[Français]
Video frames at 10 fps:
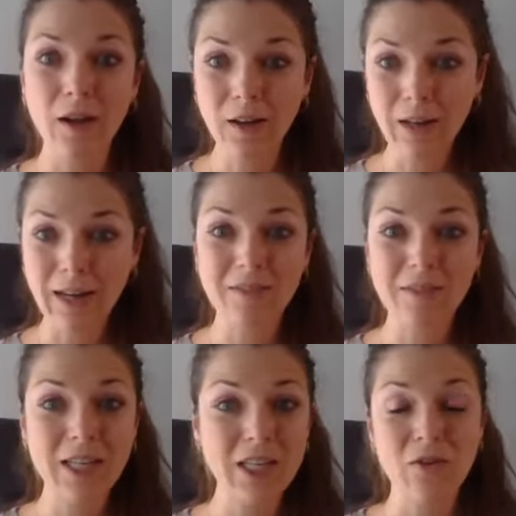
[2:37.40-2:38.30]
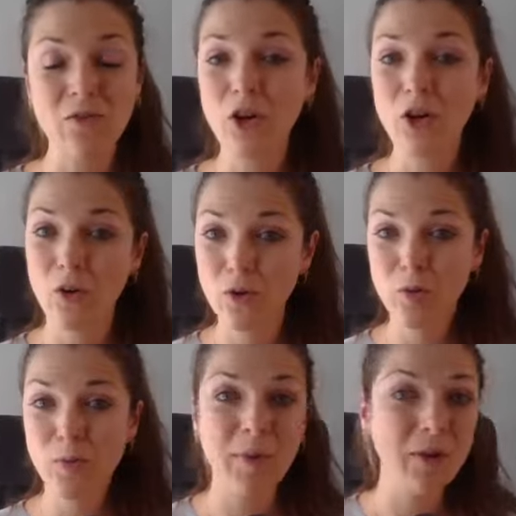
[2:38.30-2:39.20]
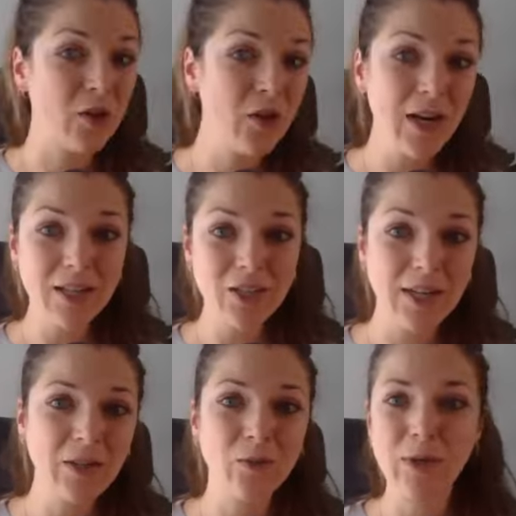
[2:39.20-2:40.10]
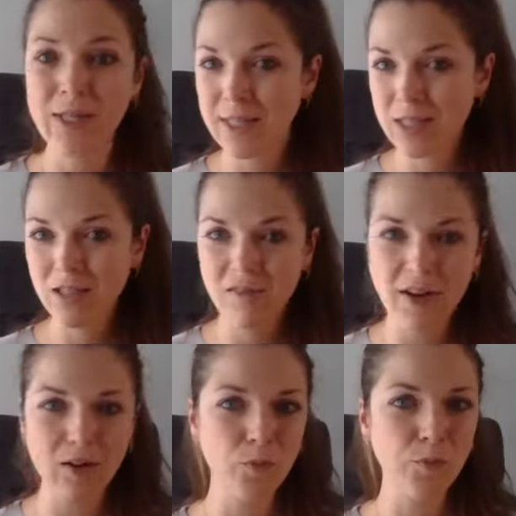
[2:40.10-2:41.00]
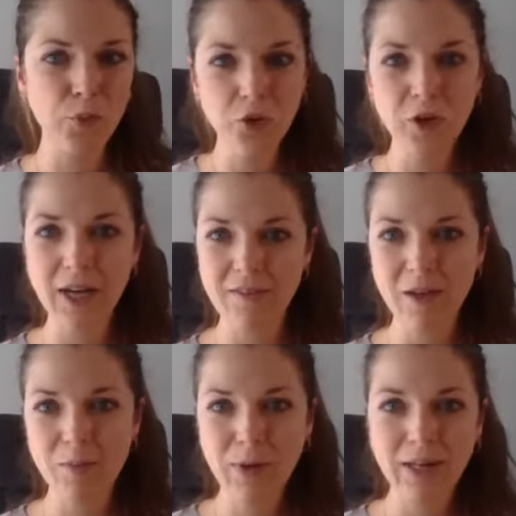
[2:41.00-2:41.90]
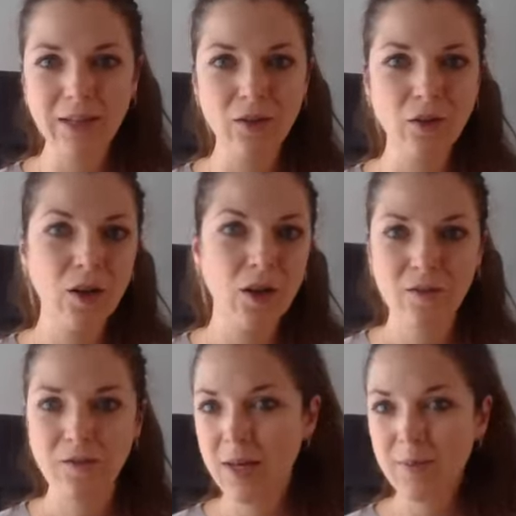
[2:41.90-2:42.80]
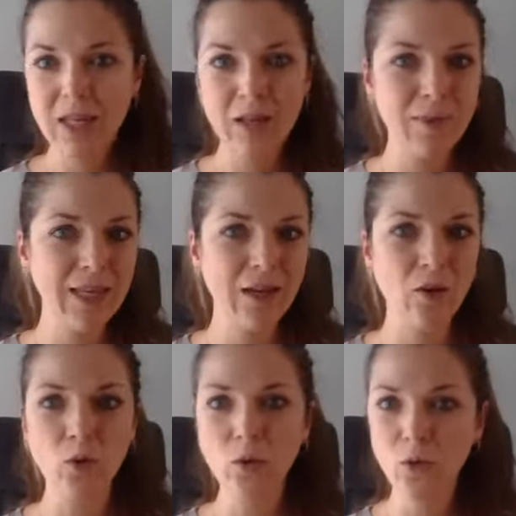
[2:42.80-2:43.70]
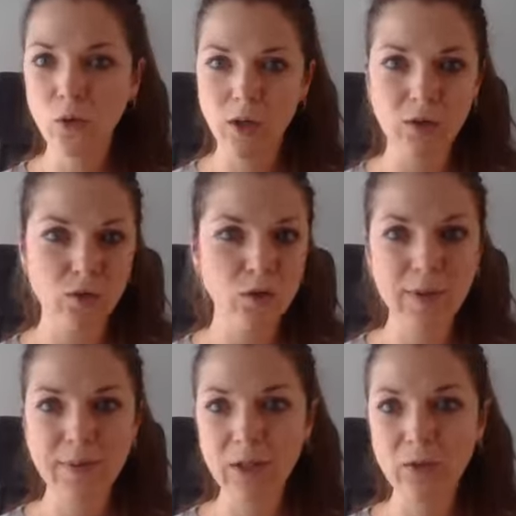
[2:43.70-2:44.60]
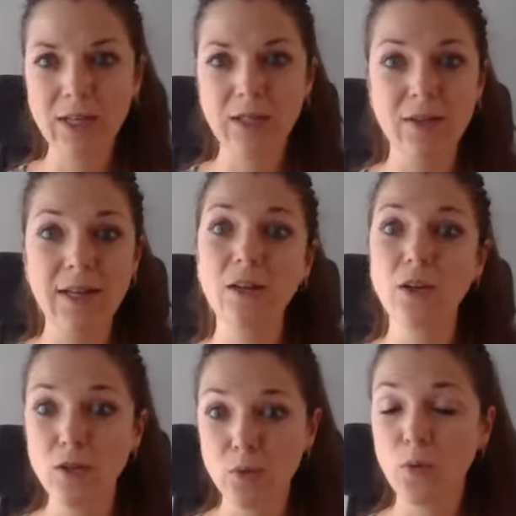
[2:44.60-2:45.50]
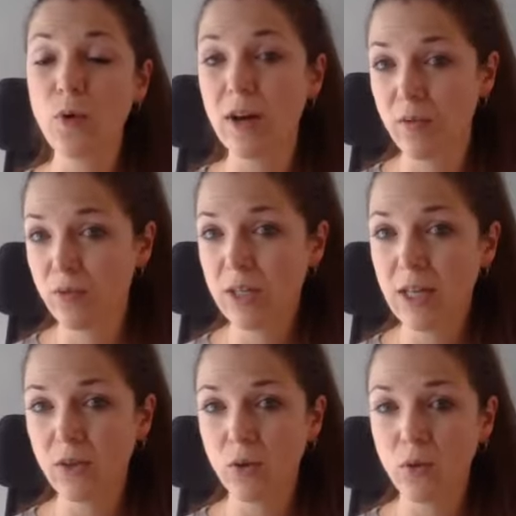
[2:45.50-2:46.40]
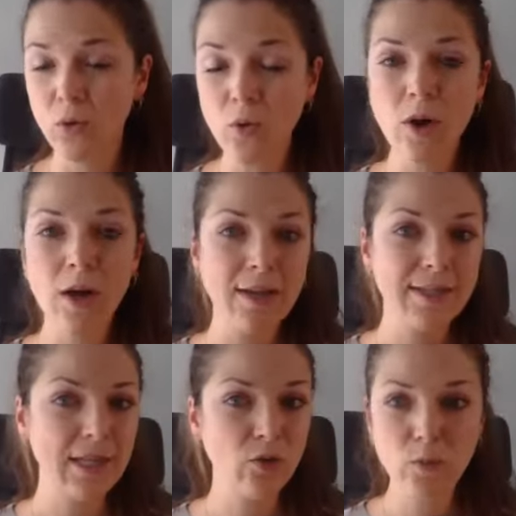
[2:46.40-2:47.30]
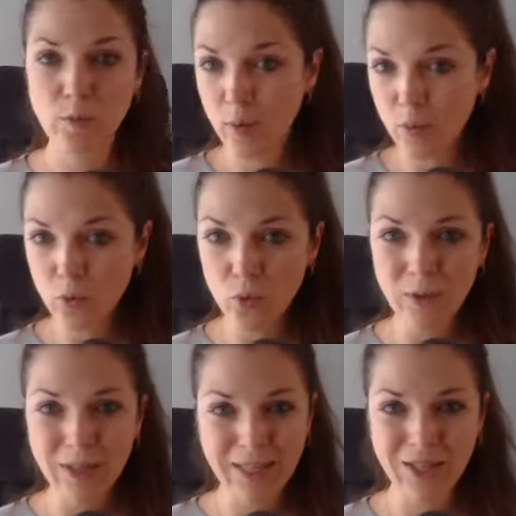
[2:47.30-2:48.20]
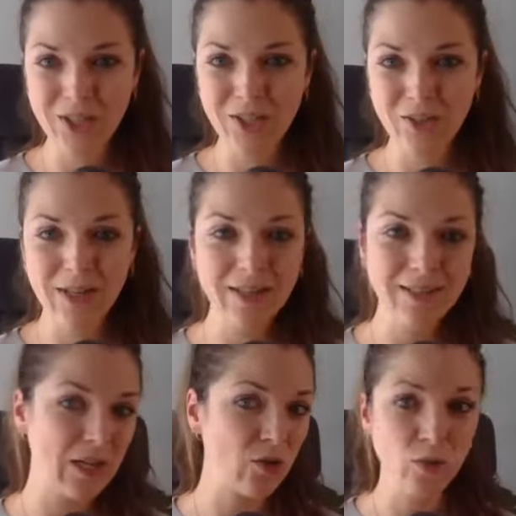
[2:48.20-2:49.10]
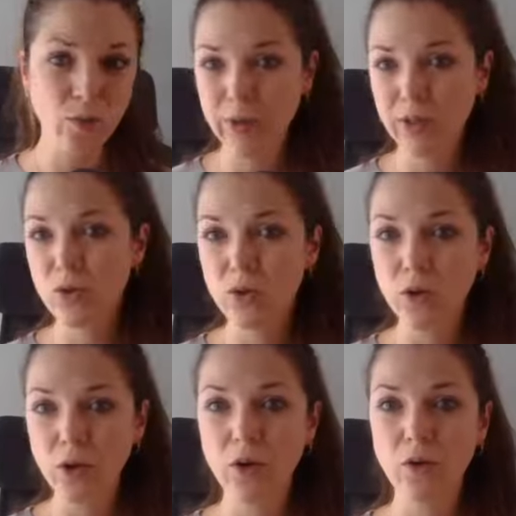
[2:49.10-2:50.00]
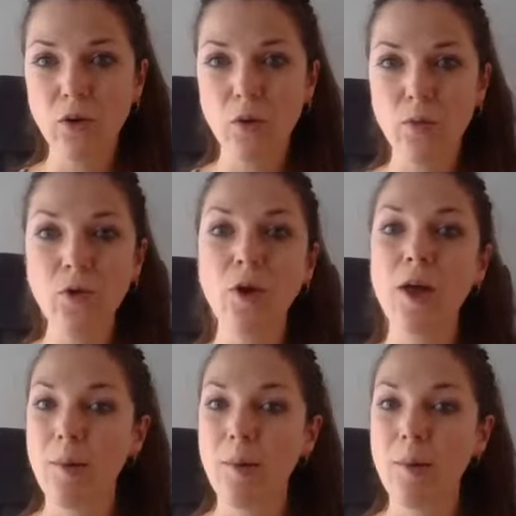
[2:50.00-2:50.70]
as euh, avantage à avoir un supplément de collagène, où il existe différentes poudres avec plein de vitamines, minéraux, euh, suppléments nutritionnels que tu peux infuser dans ton eau. Ça ajoute pas beaucoup d'énergie dedans, ça ajoute pas de sucre non plus,